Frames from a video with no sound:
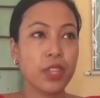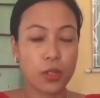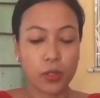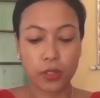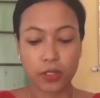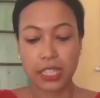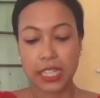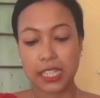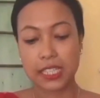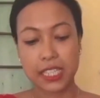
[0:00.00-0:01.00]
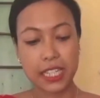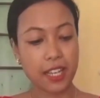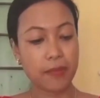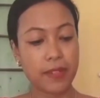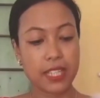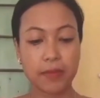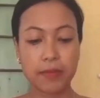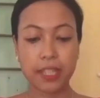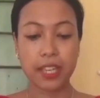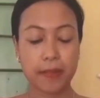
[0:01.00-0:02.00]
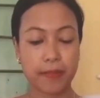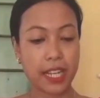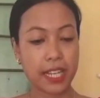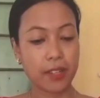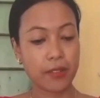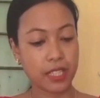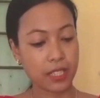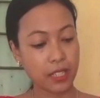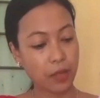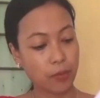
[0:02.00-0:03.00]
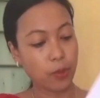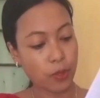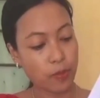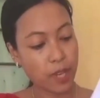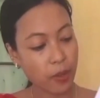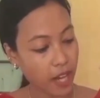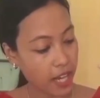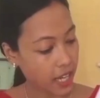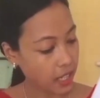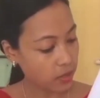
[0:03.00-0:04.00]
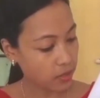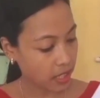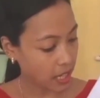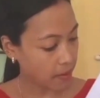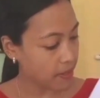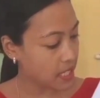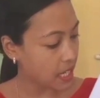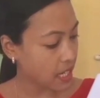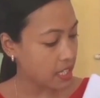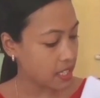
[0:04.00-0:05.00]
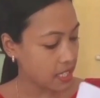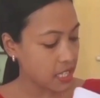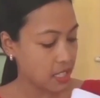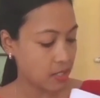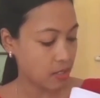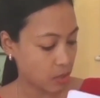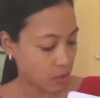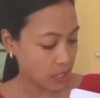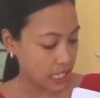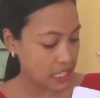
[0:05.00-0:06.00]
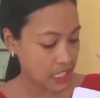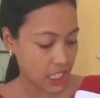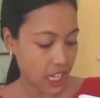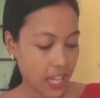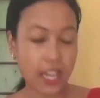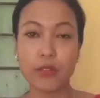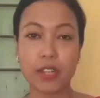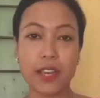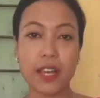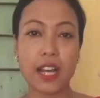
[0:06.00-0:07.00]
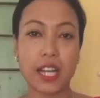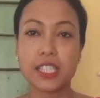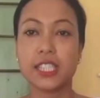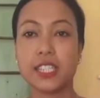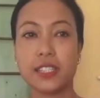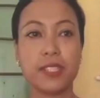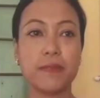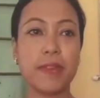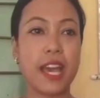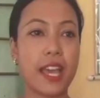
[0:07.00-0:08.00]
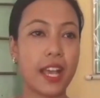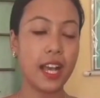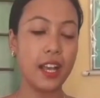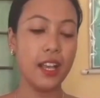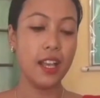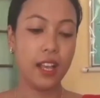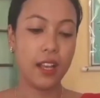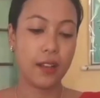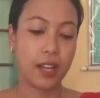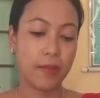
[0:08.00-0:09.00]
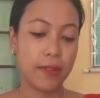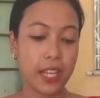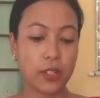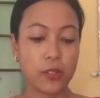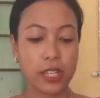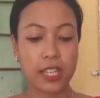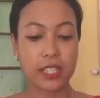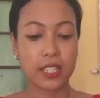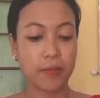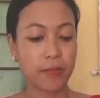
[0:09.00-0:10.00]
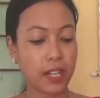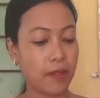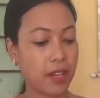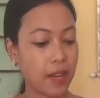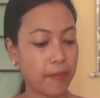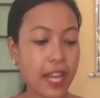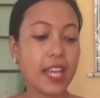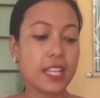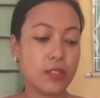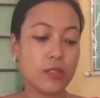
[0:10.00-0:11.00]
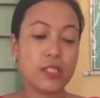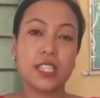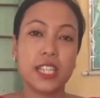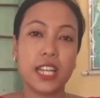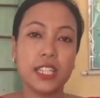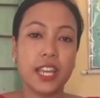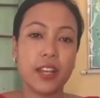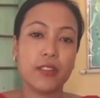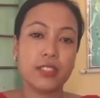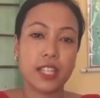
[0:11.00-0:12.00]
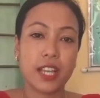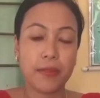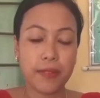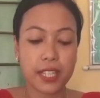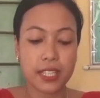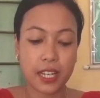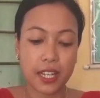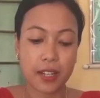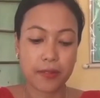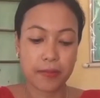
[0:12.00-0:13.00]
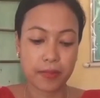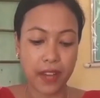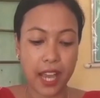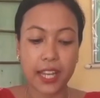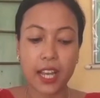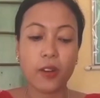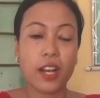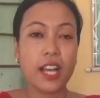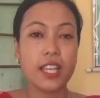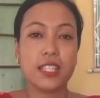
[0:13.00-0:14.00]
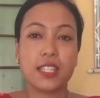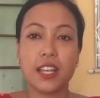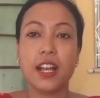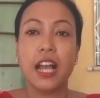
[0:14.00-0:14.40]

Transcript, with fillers: तो इसलिए अभी जब ये अपना लैंग्वेज बोरो में हुआ है तो काफ़ी सारा चीज़ जो हिस्ट्री का है उन्हें अच्छे से समझ में आएगा अभी तो ये सब अब हमारे जो जनजाति है उसे काफ़ी ज़्यादा फ़ायदा होगा इससे